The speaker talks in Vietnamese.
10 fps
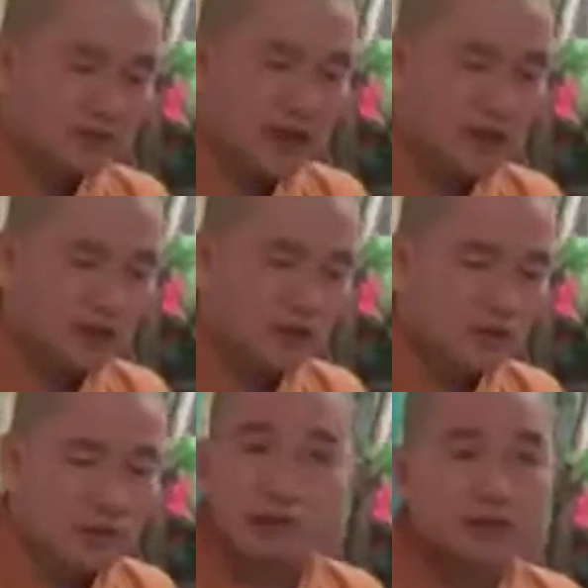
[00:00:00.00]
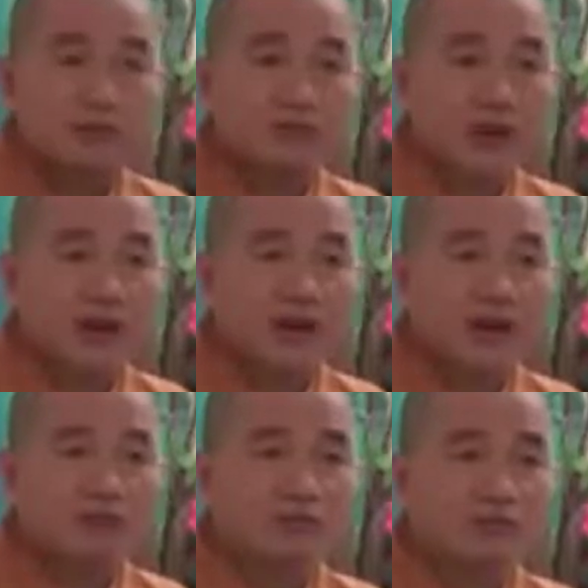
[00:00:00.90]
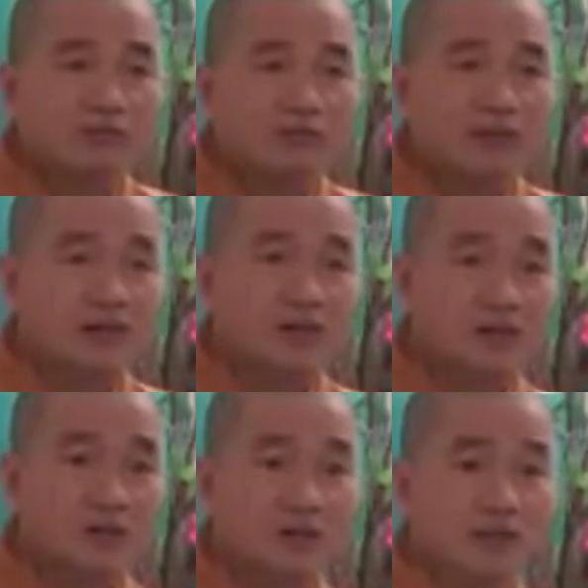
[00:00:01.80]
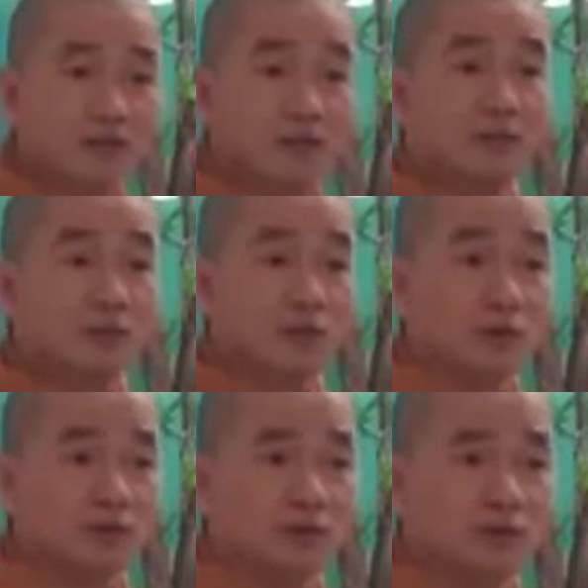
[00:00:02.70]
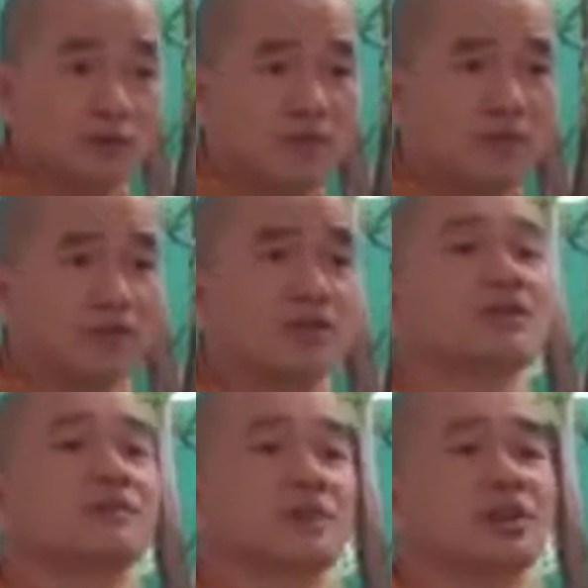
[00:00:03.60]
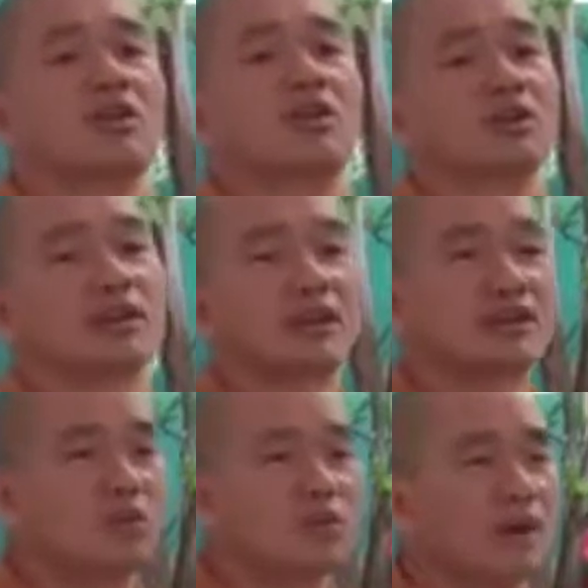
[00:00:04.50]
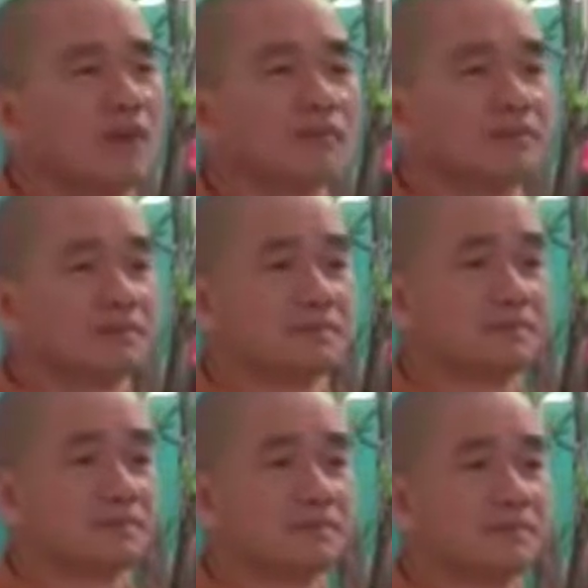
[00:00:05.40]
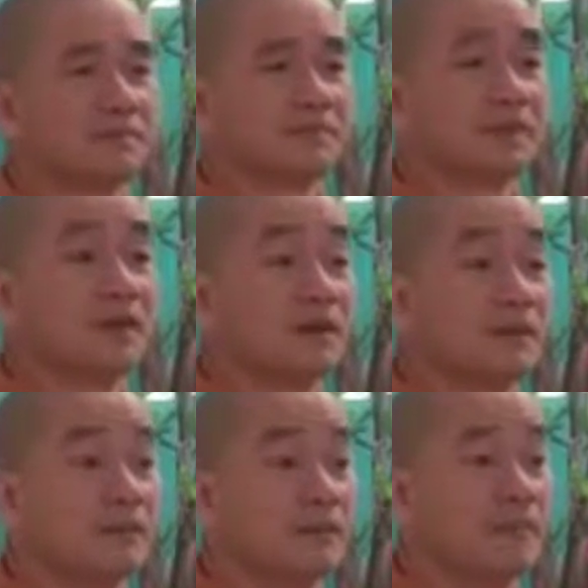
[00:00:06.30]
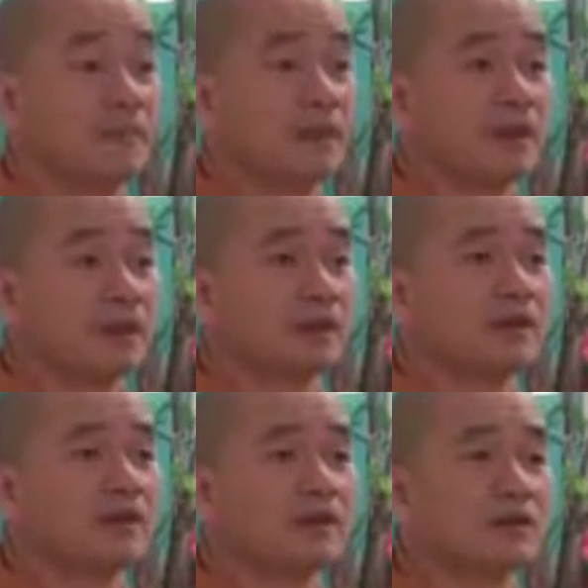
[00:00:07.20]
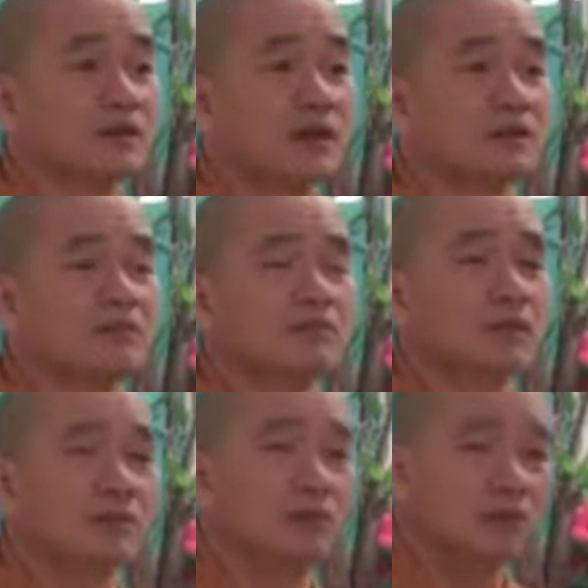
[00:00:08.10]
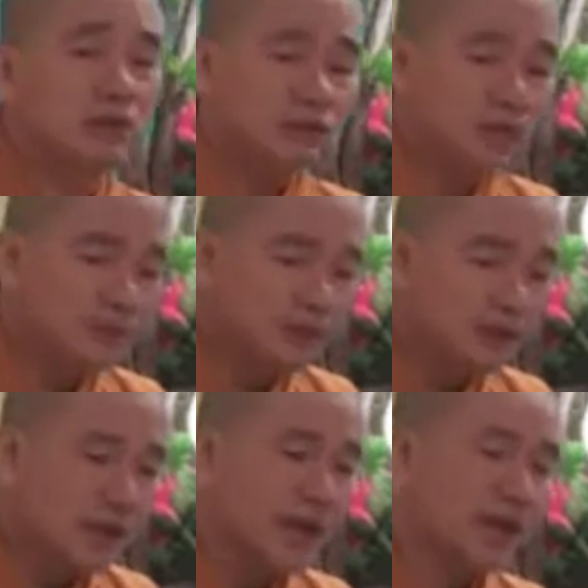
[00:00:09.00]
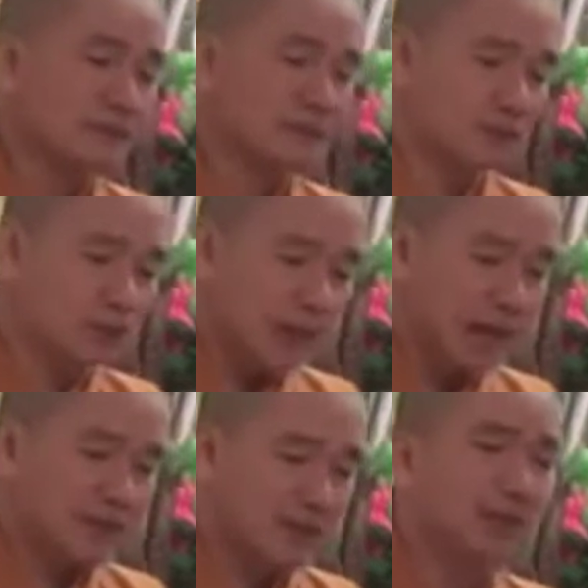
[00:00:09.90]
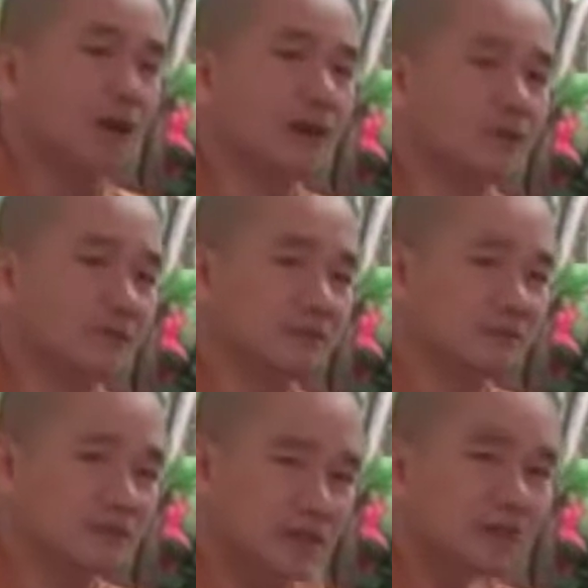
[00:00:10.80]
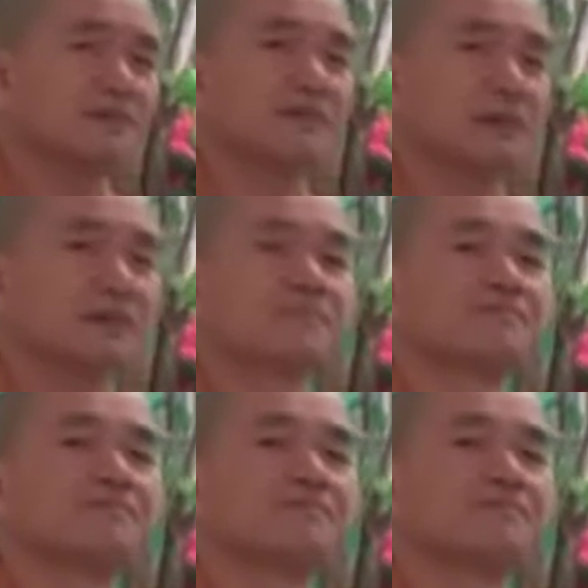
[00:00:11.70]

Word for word: Bản thân của mình không có an ổn, bản thân của mình không làm chủ được, mà mình tưởng là mình ngon, cái này ngu nè, thấy không? Cho nên từ chỗ đó mình muốn giúp người ta, mình muốn làm cái gì đó, mình tước xét mình coi